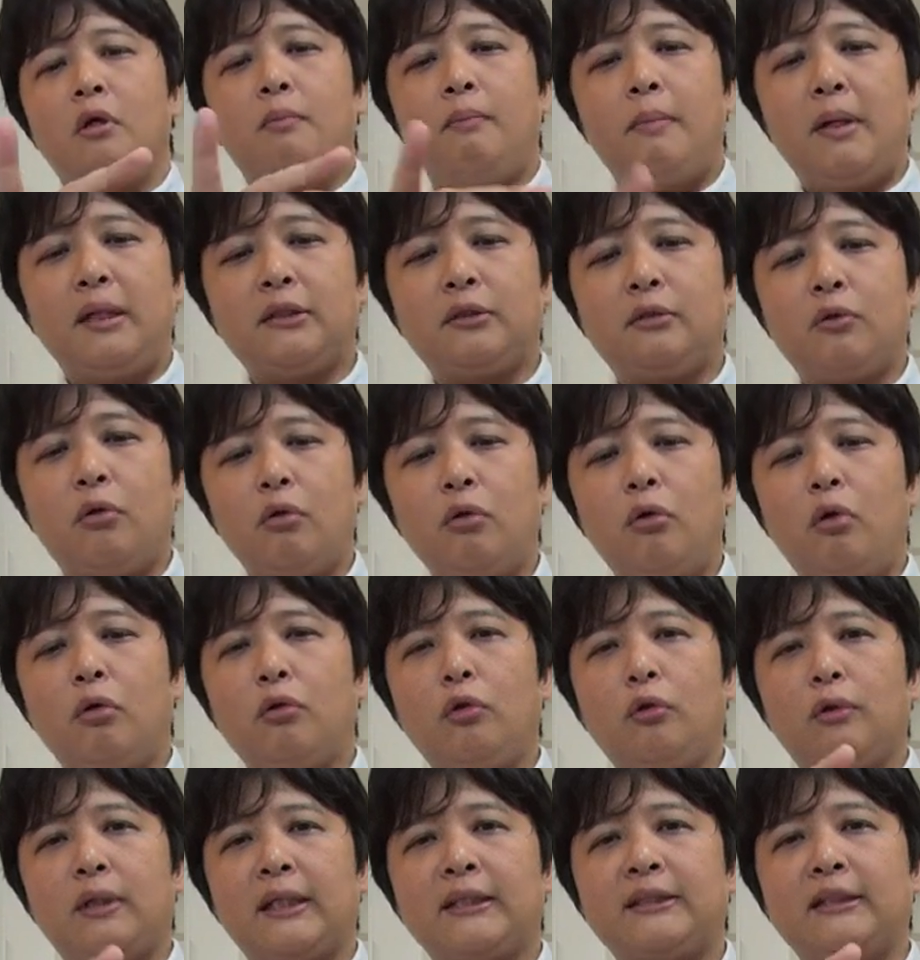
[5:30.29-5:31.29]
まずこの
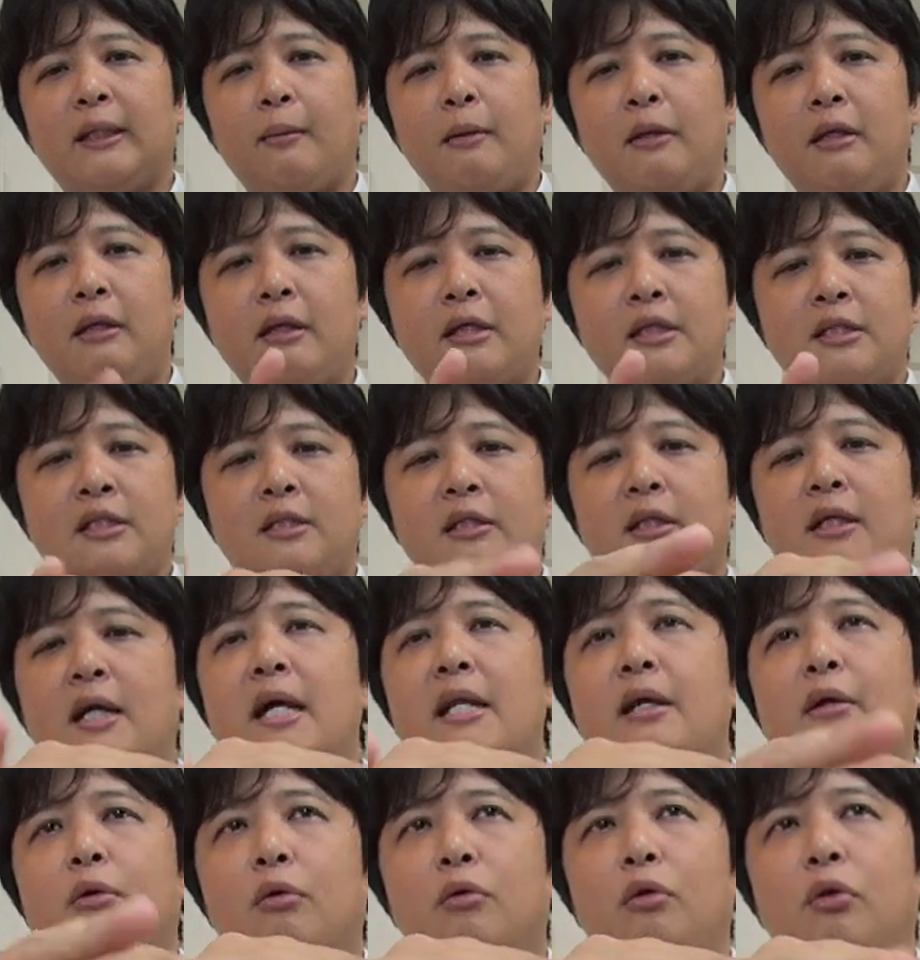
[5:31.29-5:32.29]
音を出すためにはしっ
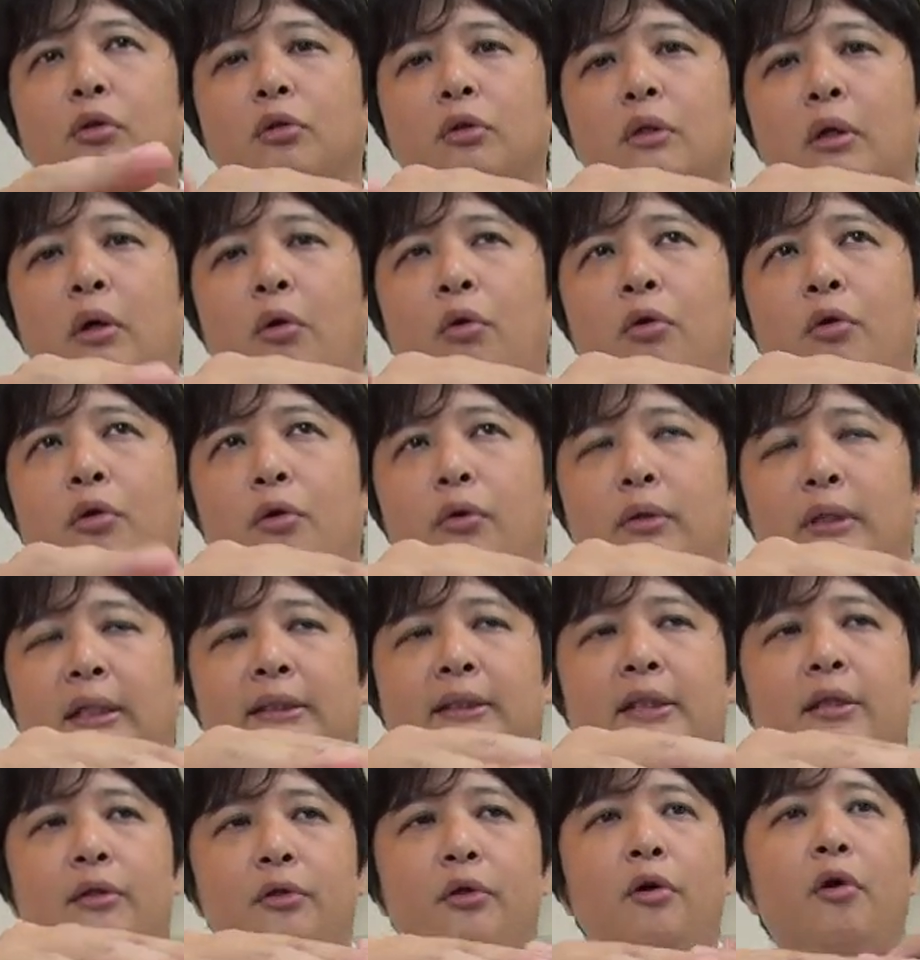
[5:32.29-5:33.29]
かりこの音で音量を出
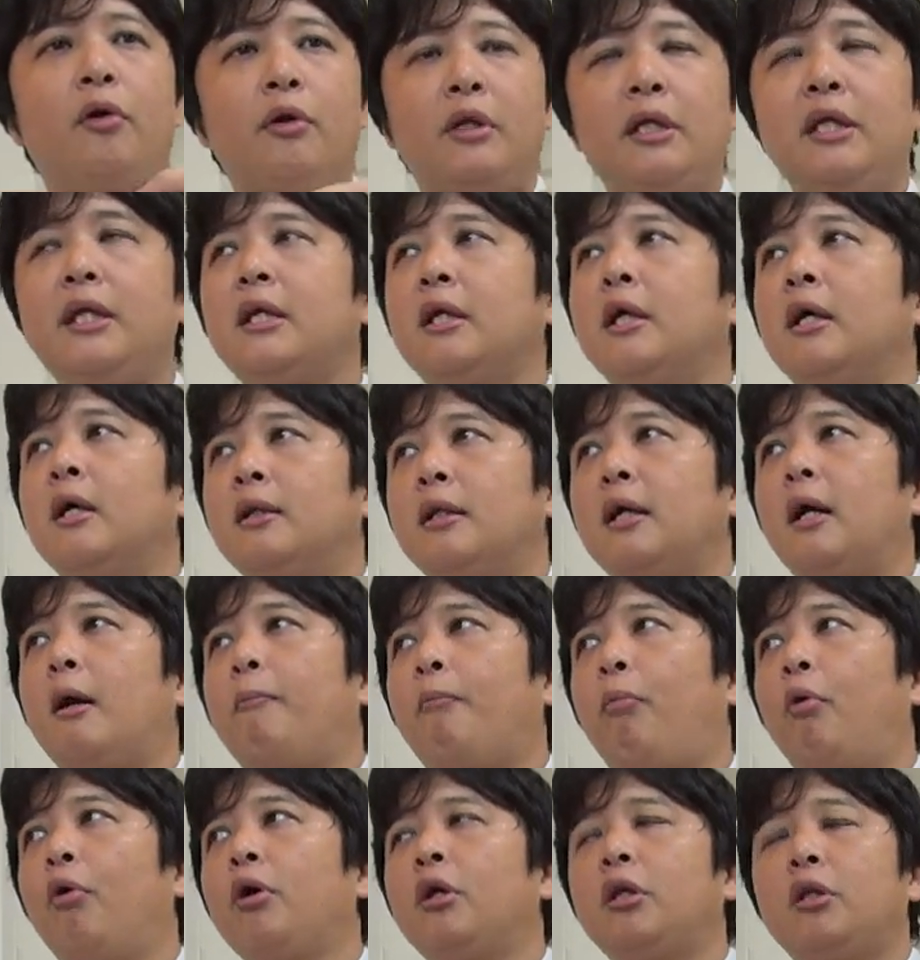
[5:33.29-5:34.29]
せるようにな
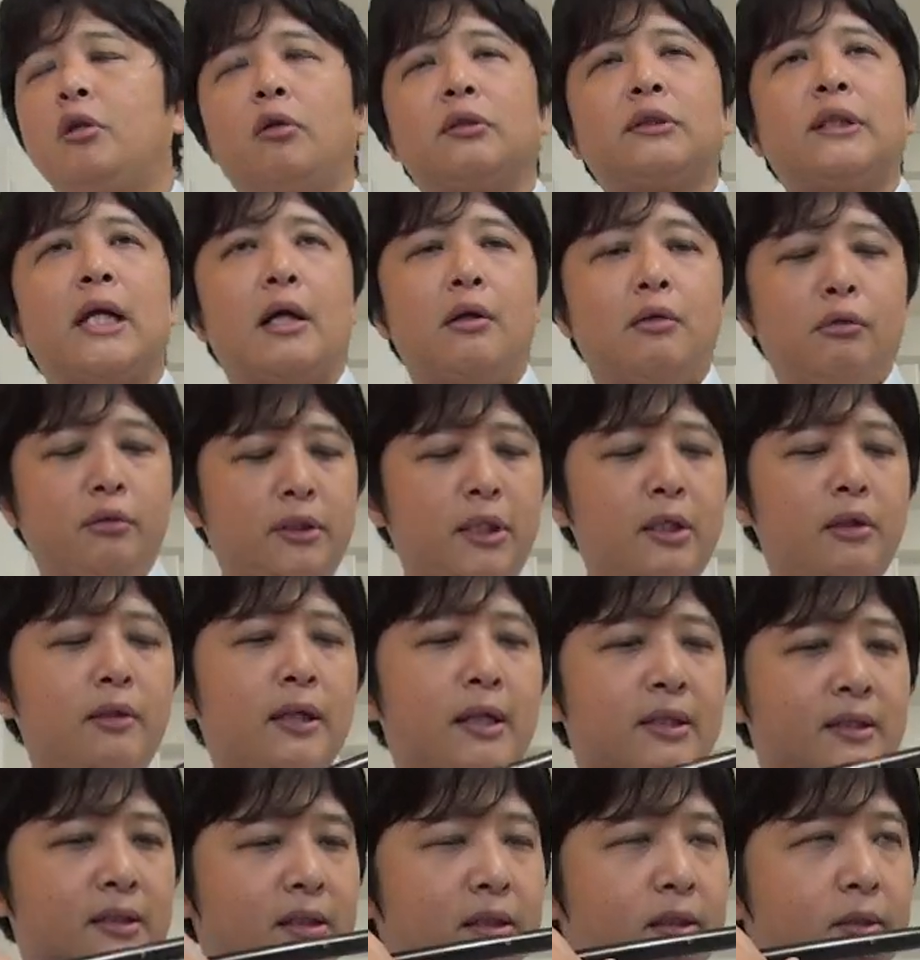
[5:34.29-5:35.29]
ポイントを探っていく
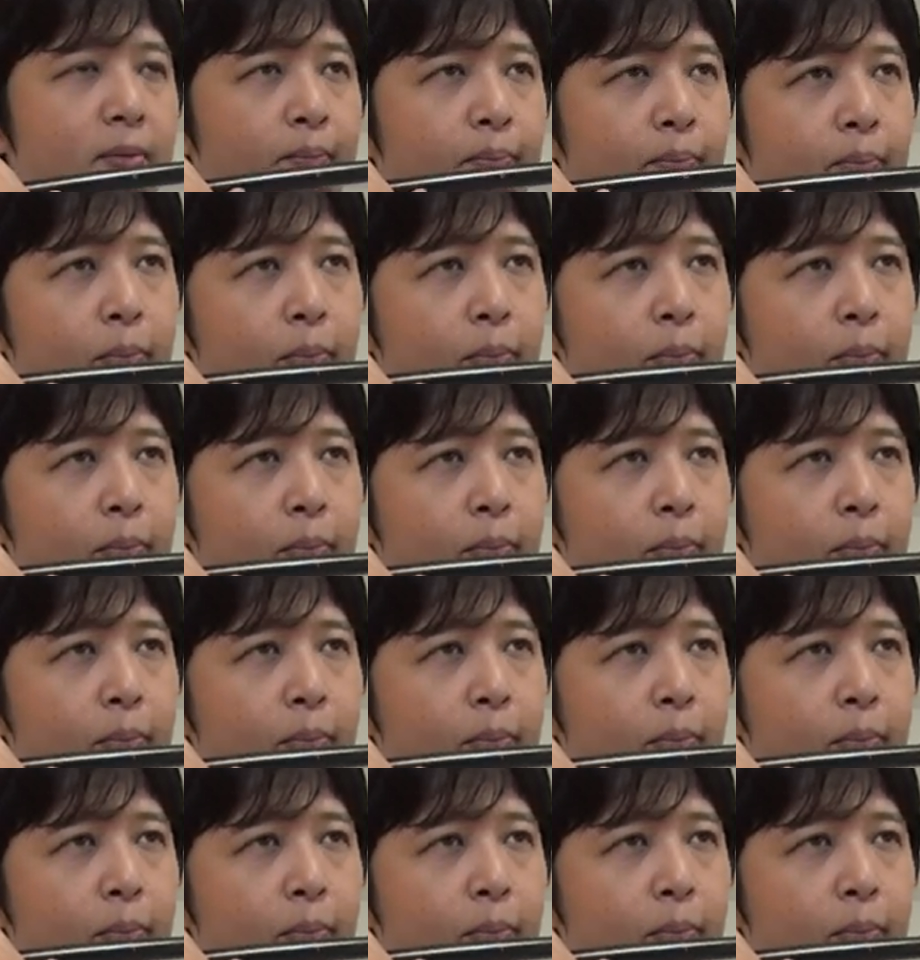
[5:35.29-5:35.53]
感じです。